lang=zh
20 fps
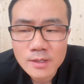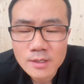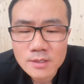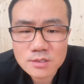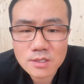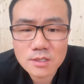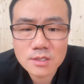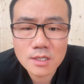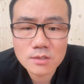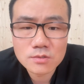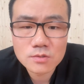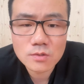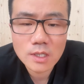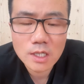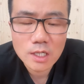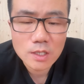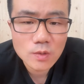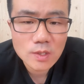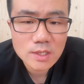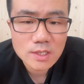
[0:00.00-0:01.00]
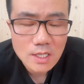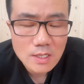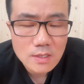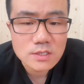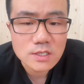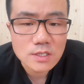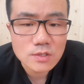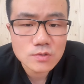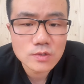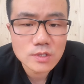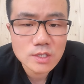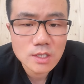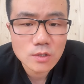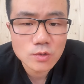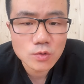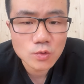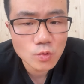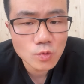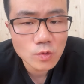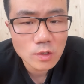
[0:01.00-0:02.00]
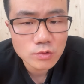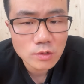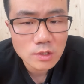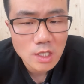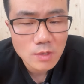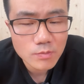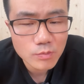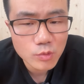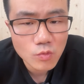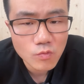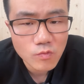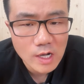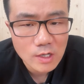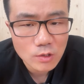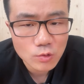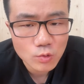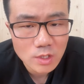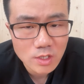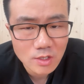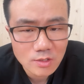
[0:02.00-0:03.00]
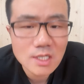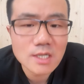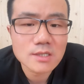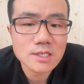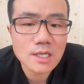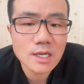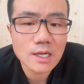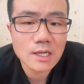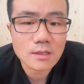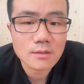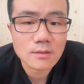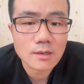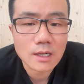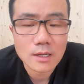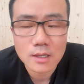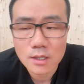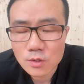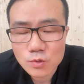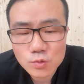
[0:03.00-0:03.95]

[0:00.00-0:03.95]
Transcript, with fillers: 这当中很多顶级巨星，如果说你不网罗到帐下的话，